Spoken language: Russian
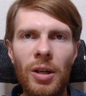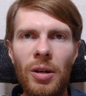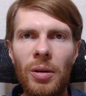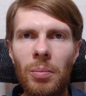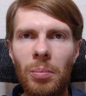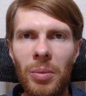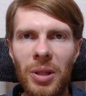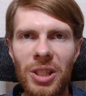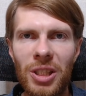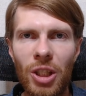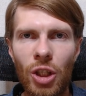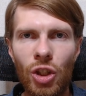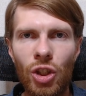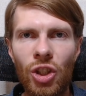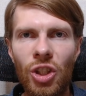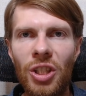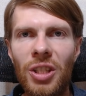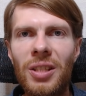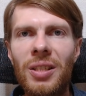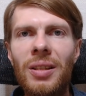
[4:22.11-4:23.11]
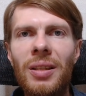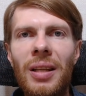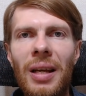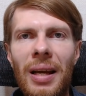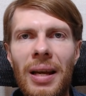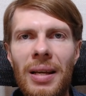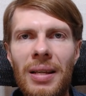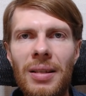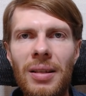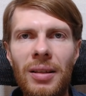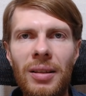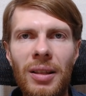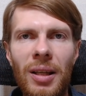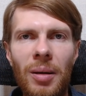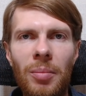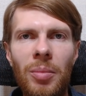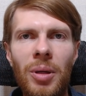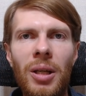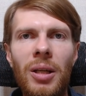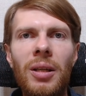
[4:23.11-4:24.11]
массажист, тренер
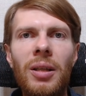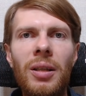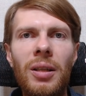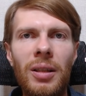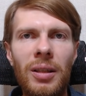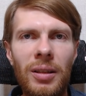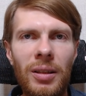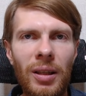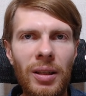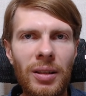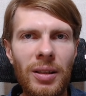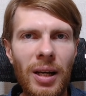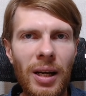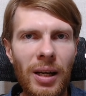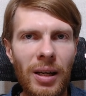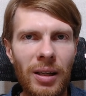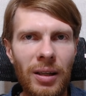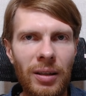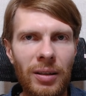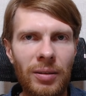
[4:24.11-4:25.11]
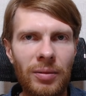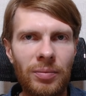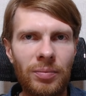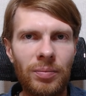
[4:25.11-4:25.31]
там и так далее.